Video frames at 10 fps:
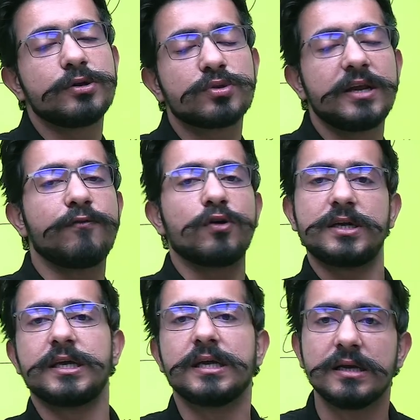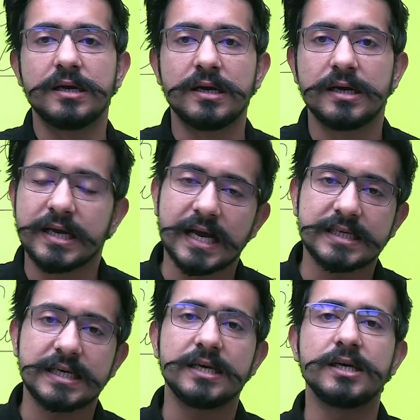टू 340 ठीक है
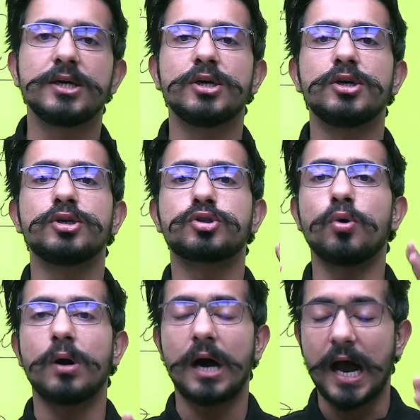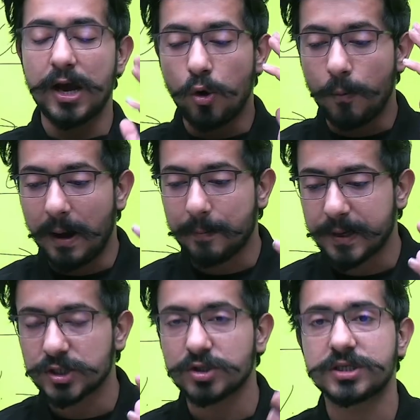जी सो आई होप
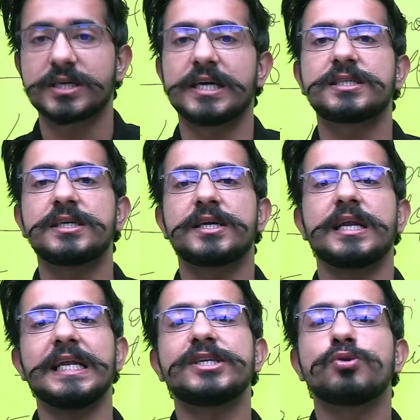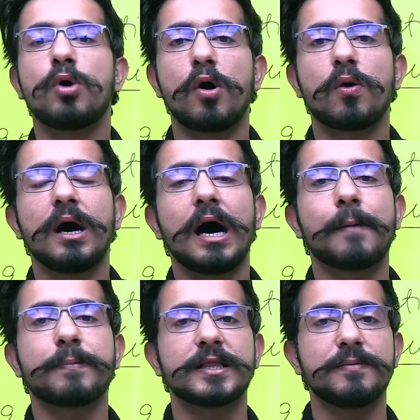आपका जो स्ट्रेस रिलीज हुआ होगा
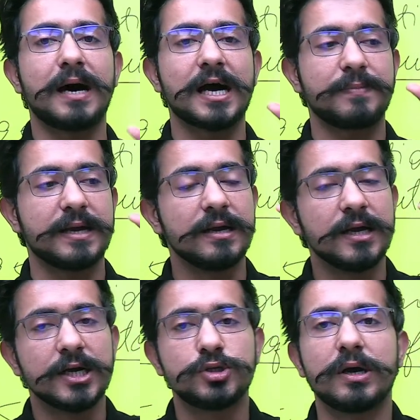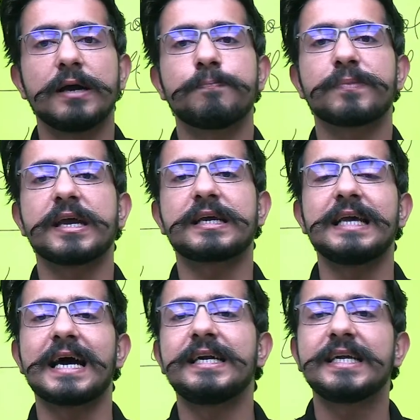आपके दिमाग में जो है एक
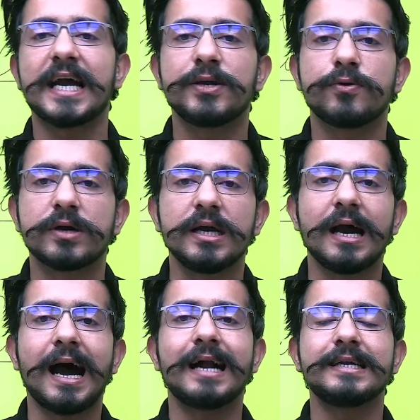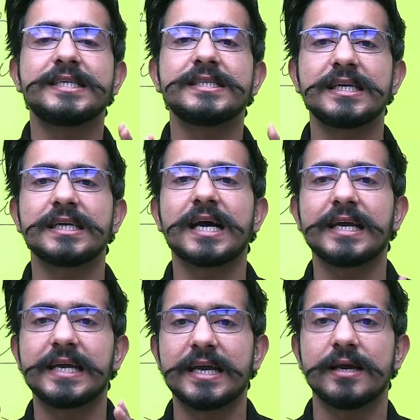क्लियरिटी आई होगी एंड जिन जिन का
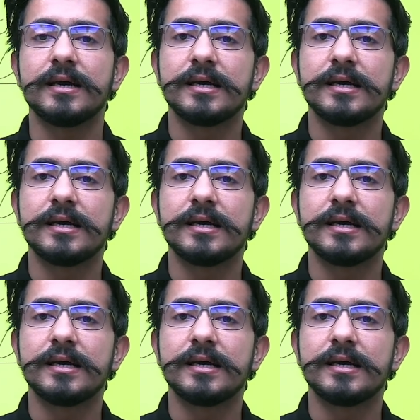ये